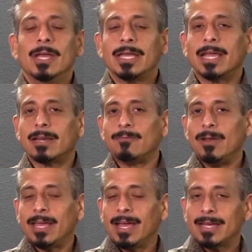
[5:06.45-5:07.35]
que
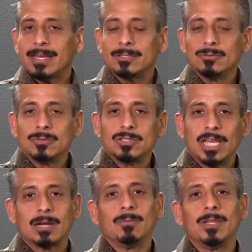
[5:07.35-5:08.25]
refleja que es un
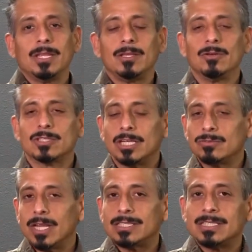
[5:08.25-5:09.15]
siervo de Dios, que es
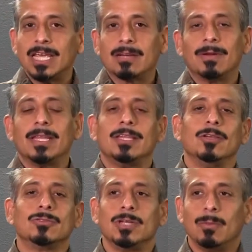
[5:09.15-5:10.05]
una sierva de
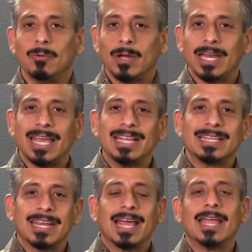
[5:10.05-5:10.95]
Dios, una mujer
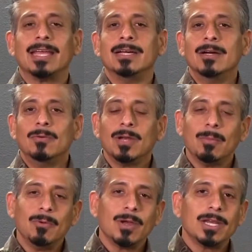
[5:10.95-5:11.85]
entregada, una
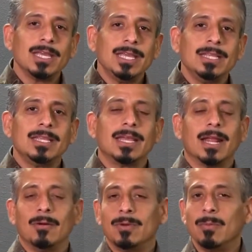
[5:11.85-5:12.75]
mujer
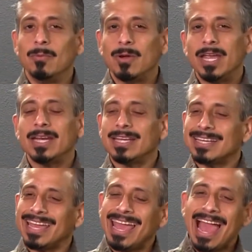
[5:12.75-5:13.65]
íntegra, una
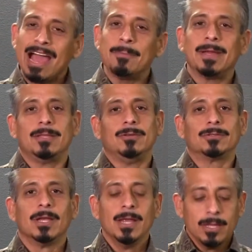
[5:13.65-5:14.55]
mujer que ama a Dios.